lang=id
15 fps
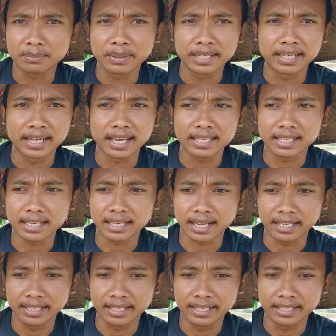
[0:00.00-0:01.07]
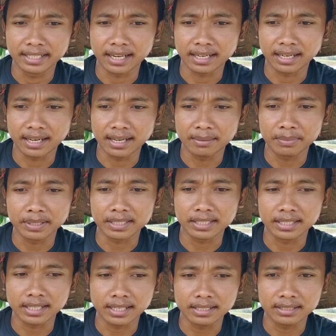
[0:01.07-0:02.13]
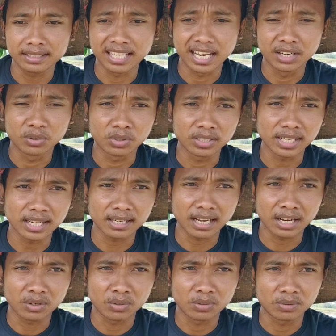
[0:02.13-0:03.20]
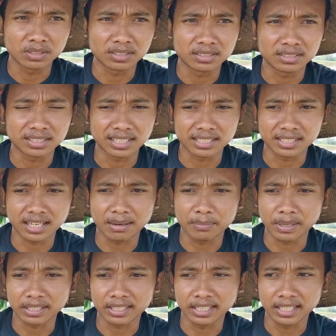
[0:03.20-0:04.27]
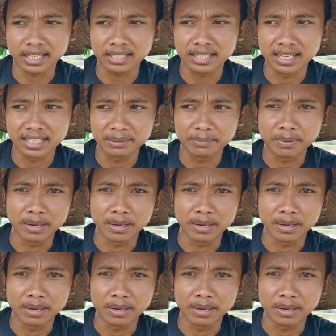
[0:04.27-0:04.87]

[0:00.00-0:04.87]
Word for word: ke bedengan yang lain karena biasanya kan jalurnya kalau terserang bakteri kan dari